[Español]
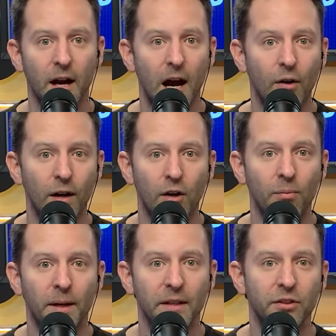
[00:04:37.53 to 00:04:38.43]
hago la
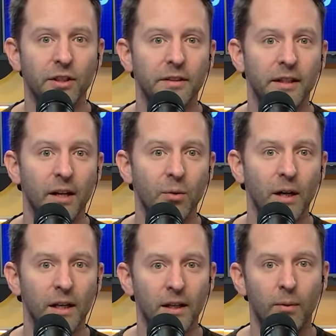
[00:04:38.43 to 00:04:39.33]
comparación
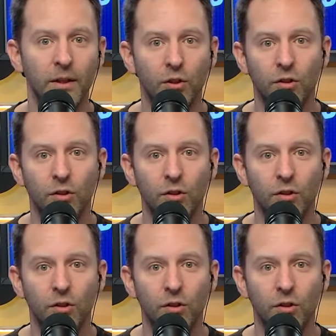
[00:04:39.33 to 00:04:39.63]
interanual de cuánto